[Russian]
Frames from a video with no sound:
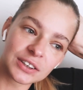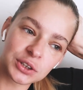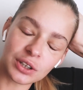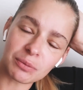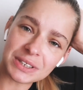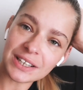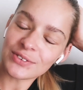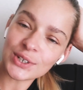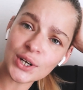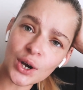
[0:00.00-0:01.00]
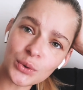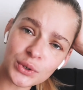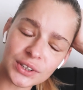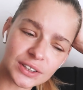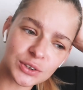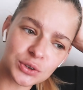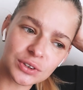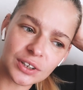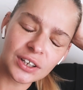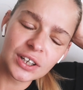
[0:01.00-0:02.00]
еще там и завтрак какой-то или
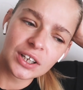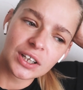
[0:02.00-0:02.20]
что-то,